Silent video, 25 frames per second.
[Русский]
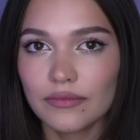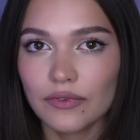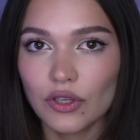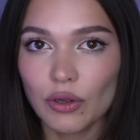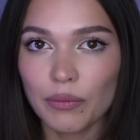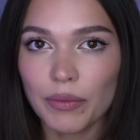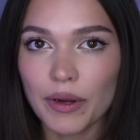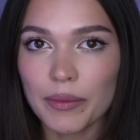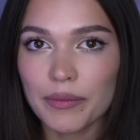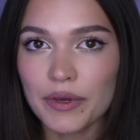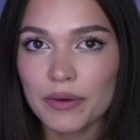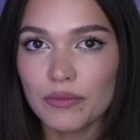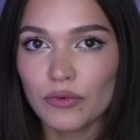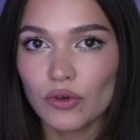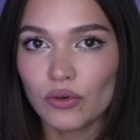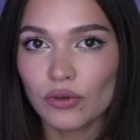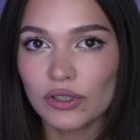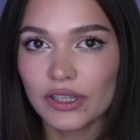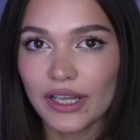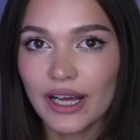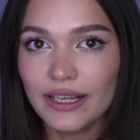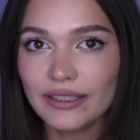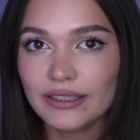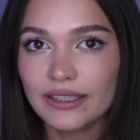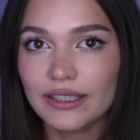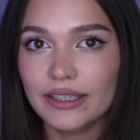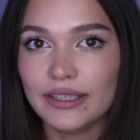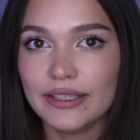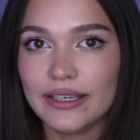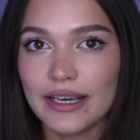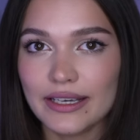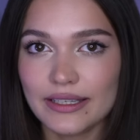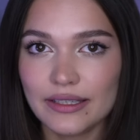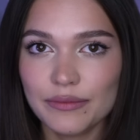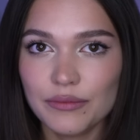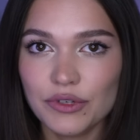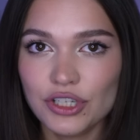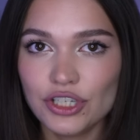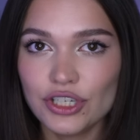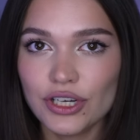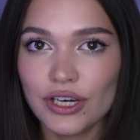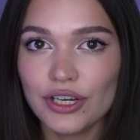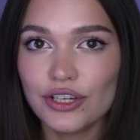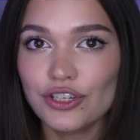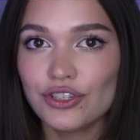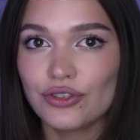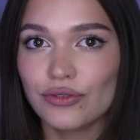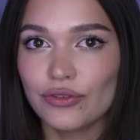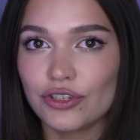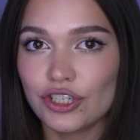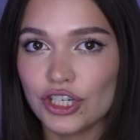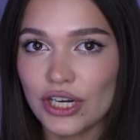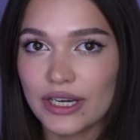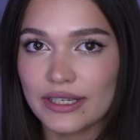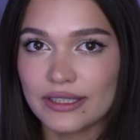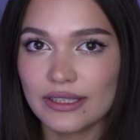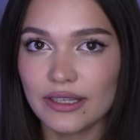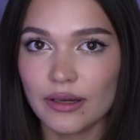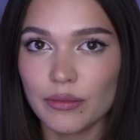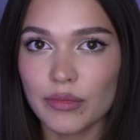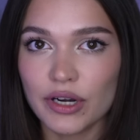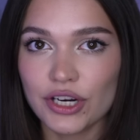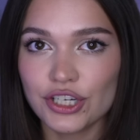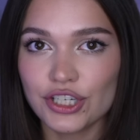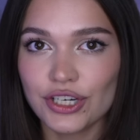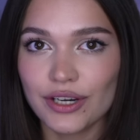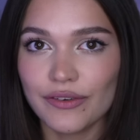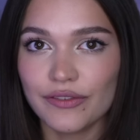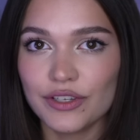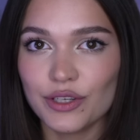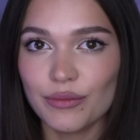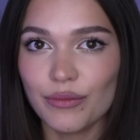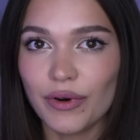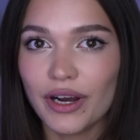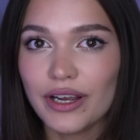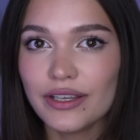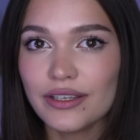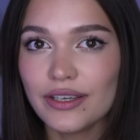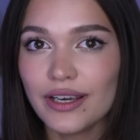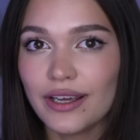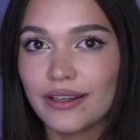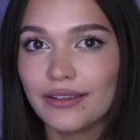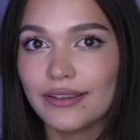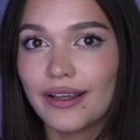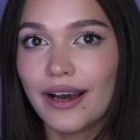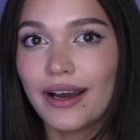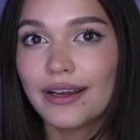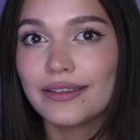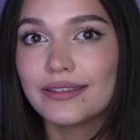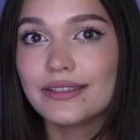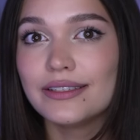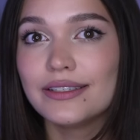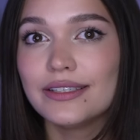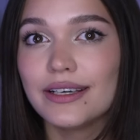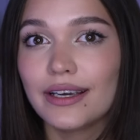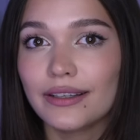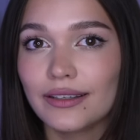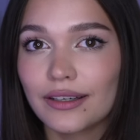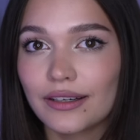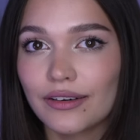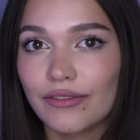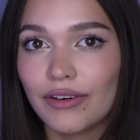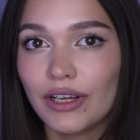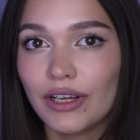Но помимо укладки, я замечаю, что часто обращаю внимание на оттенок